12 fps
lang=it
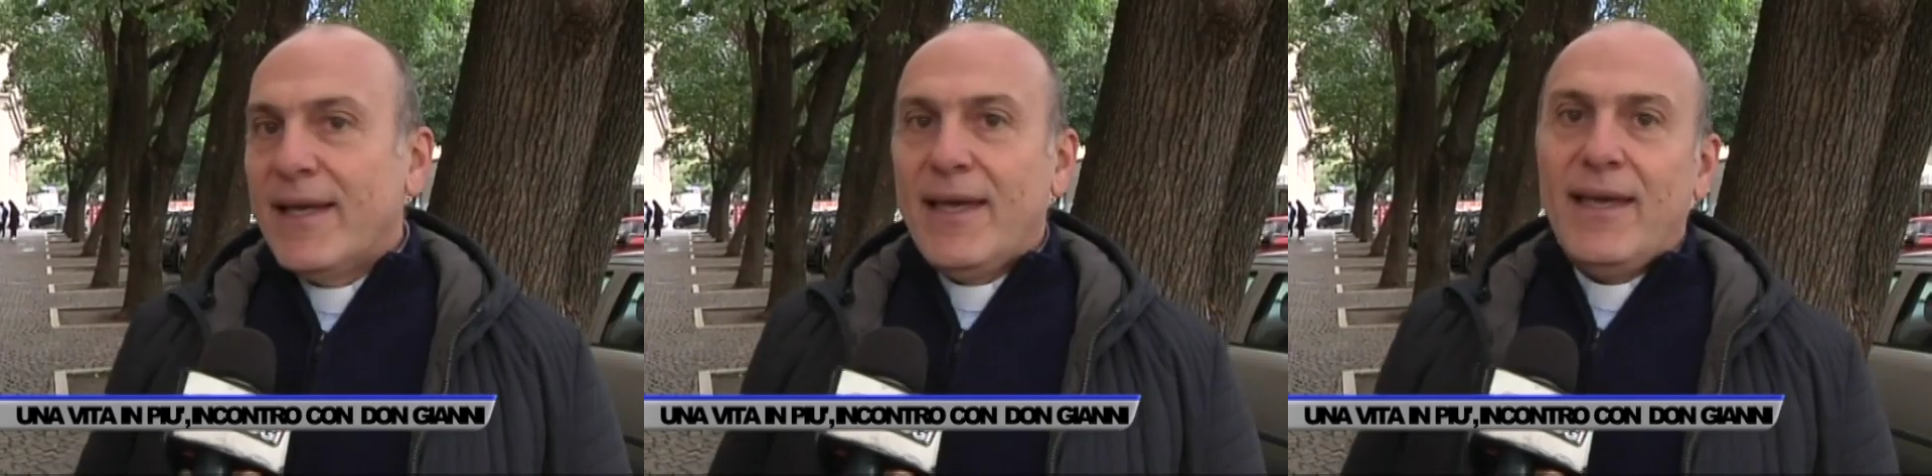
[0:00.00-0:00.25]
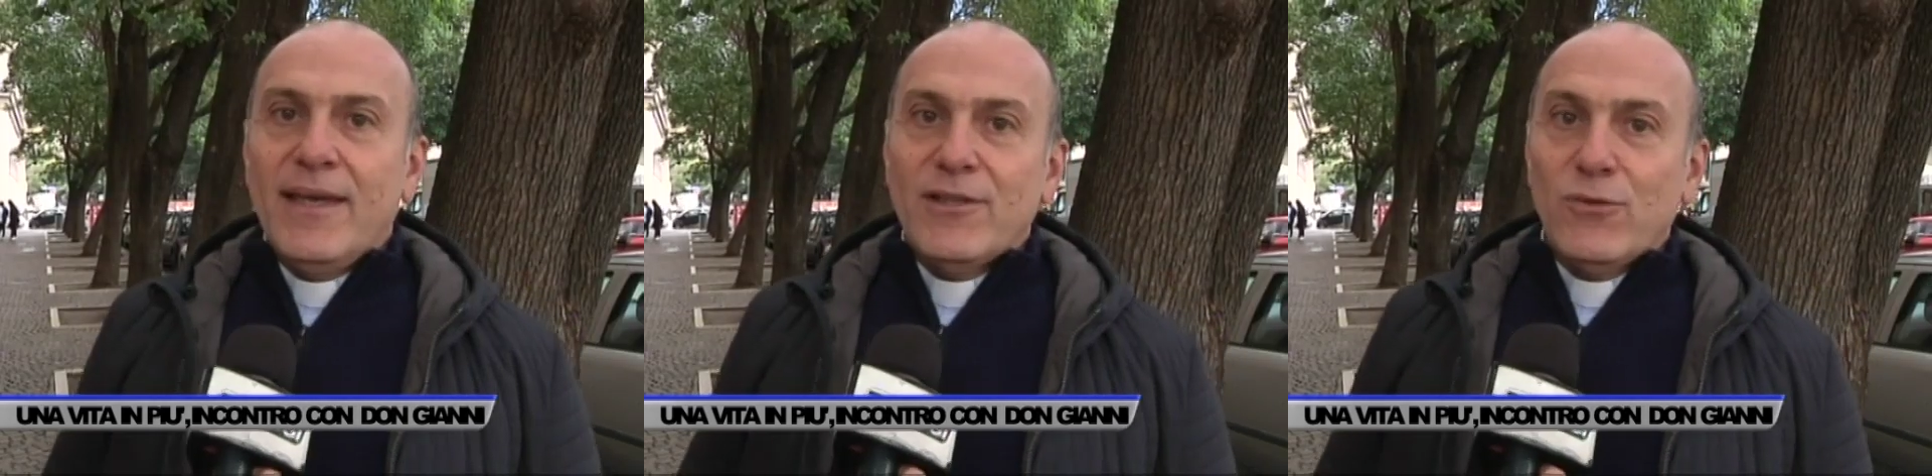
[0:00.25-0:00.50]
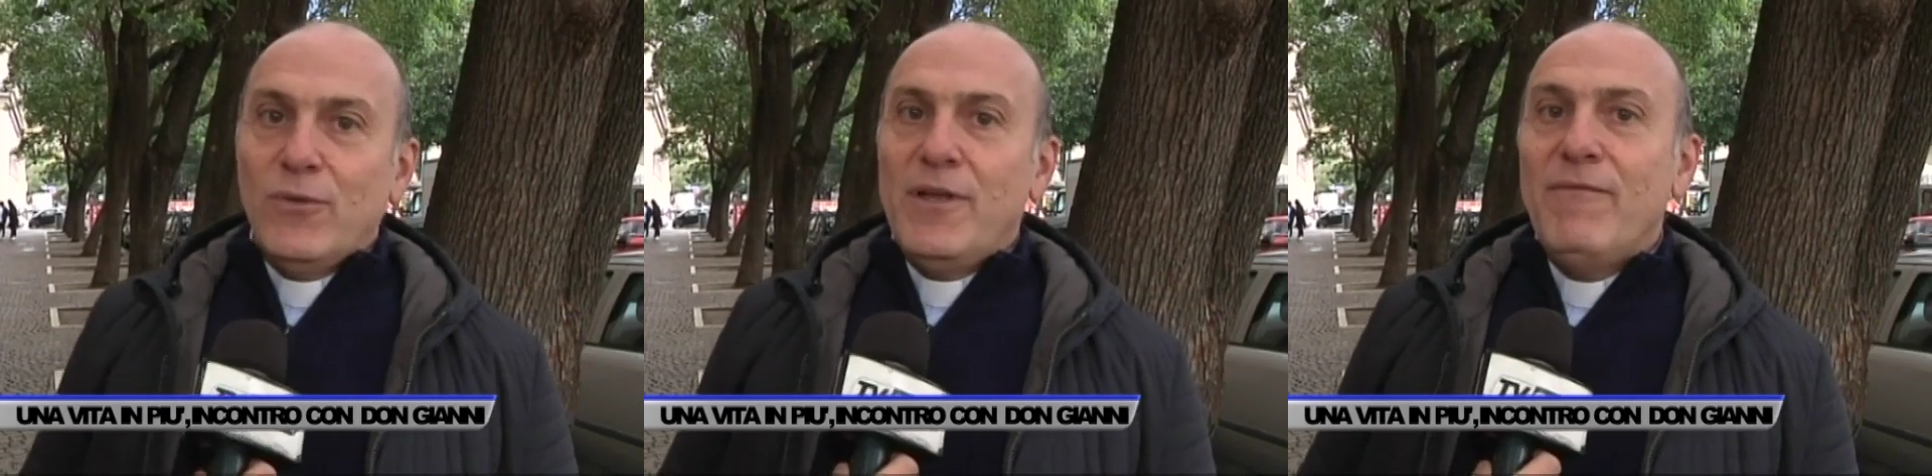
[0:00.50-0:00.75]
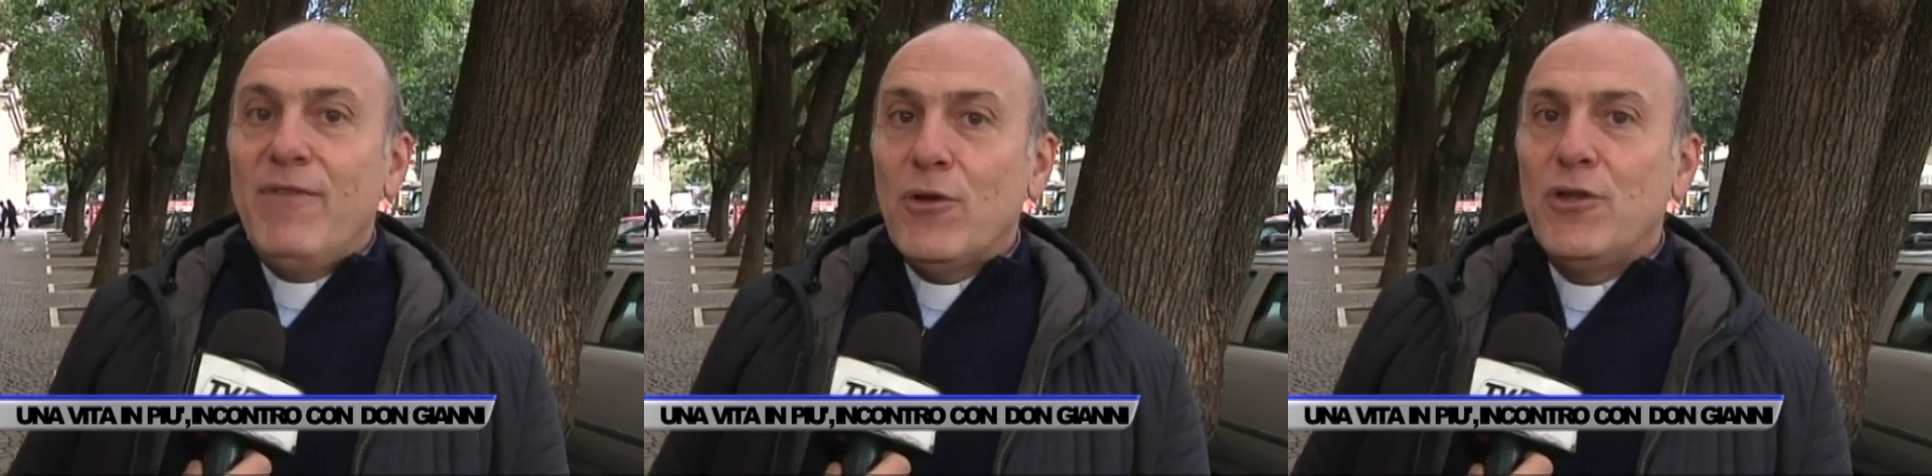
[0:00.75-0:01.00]
che
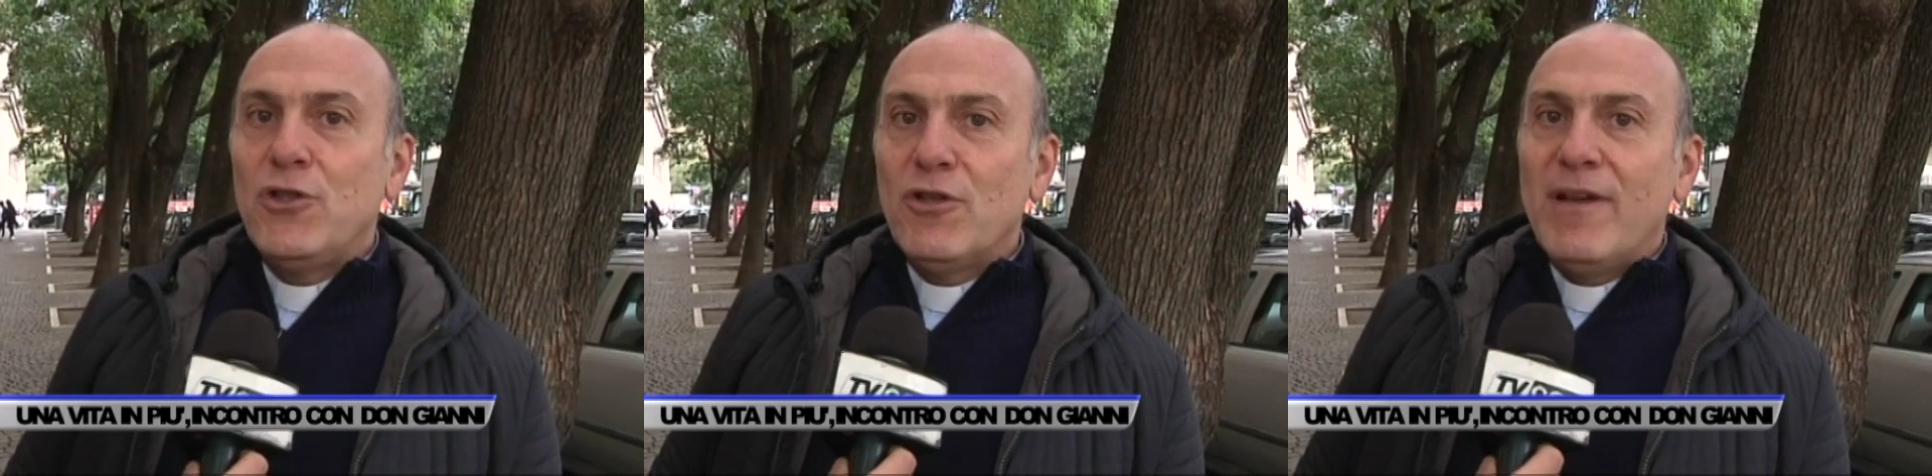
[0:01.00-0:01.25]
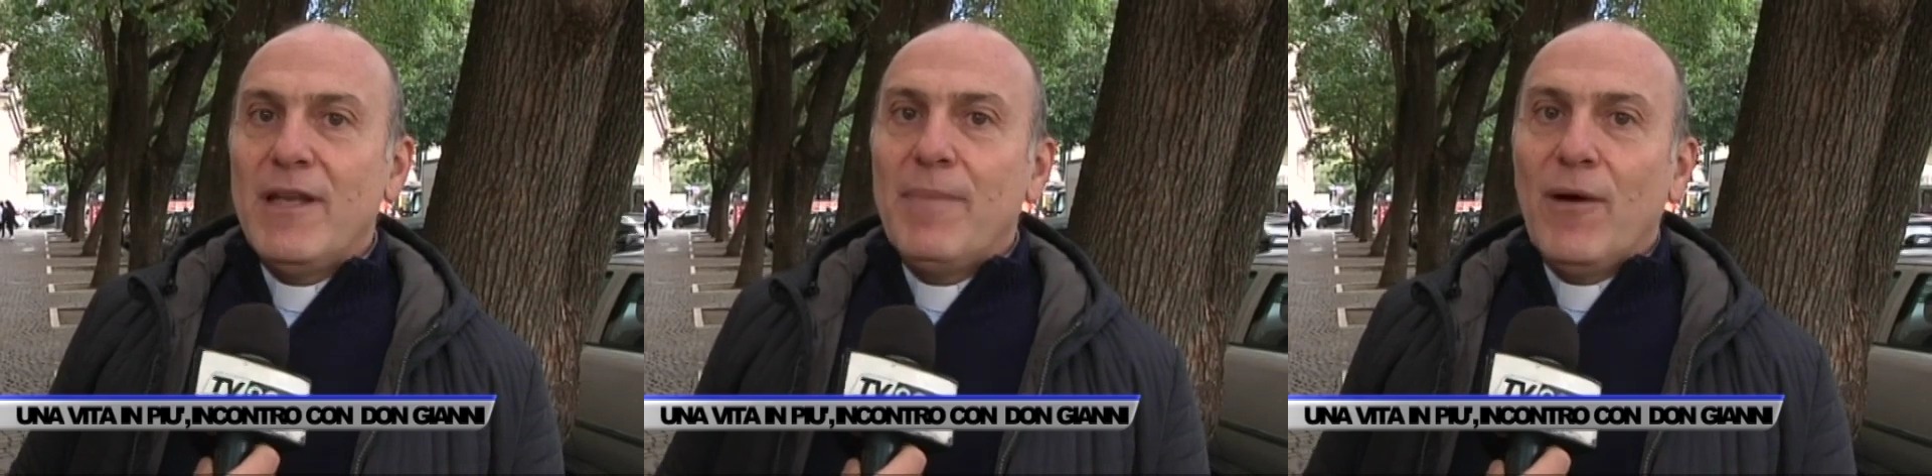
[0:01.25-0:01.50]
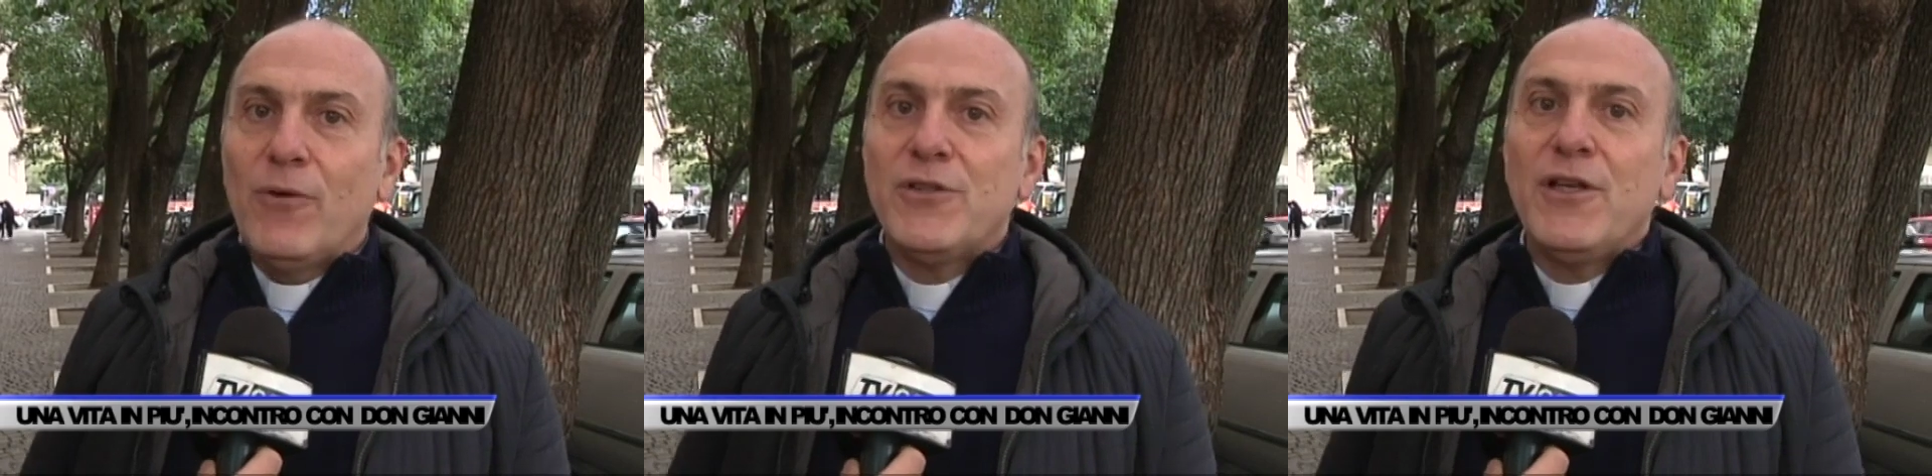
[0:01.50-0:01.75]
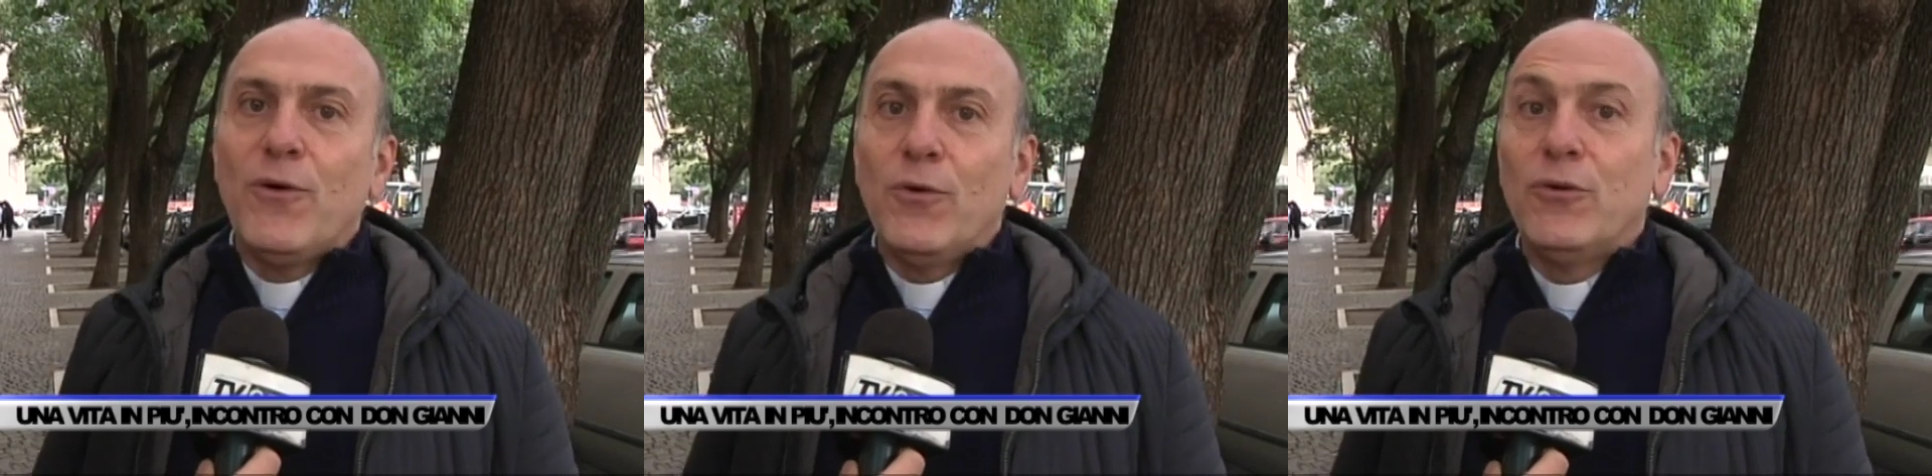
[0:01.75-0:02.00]
sull'invito di Giovanni Paolo
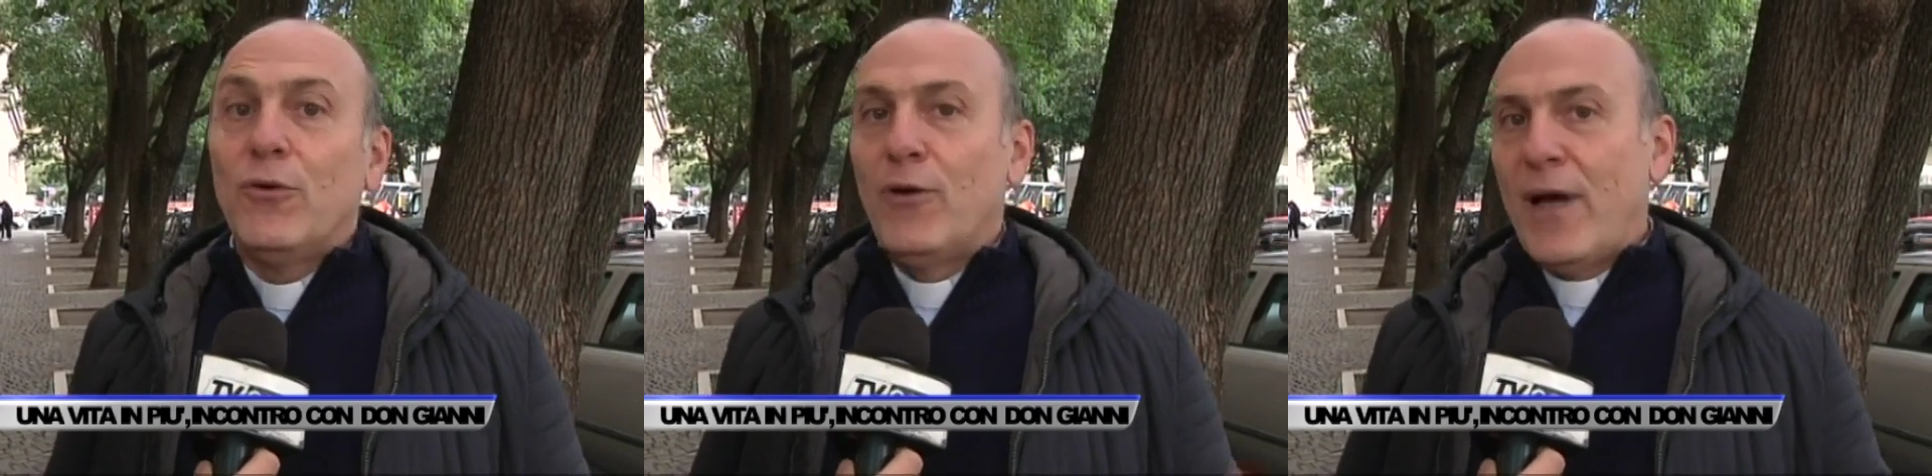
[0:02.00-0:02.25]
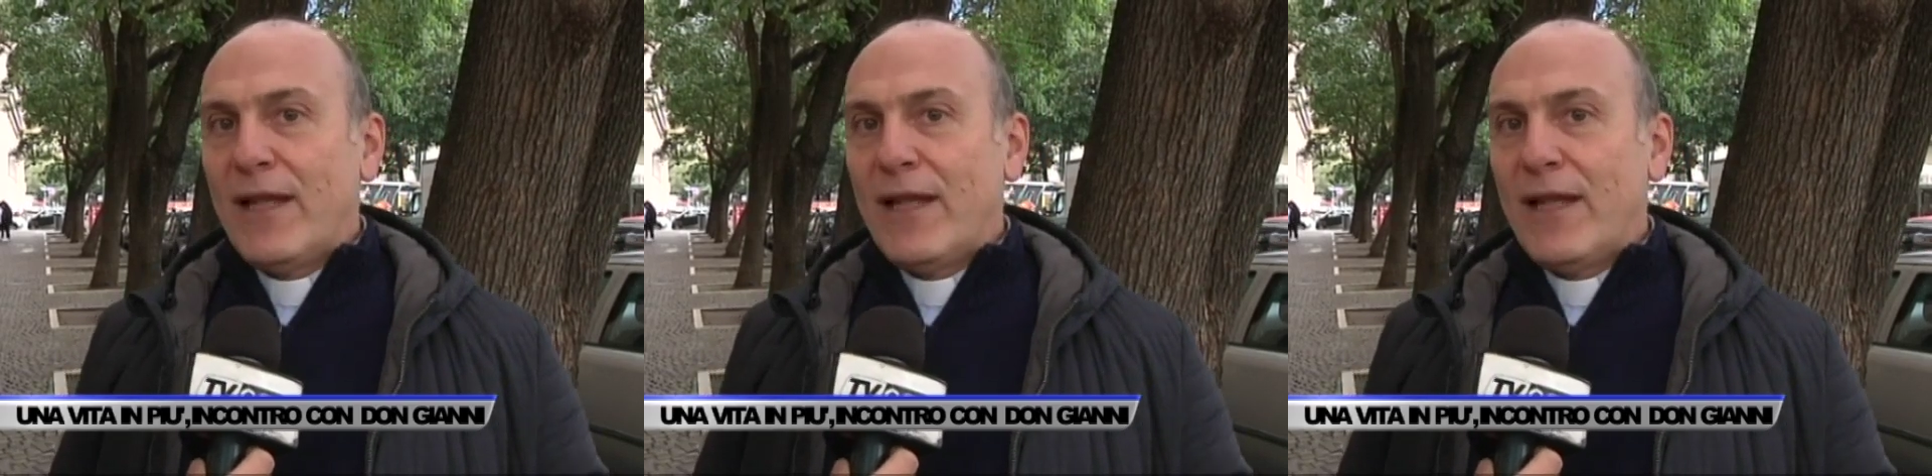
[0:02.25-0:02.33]
II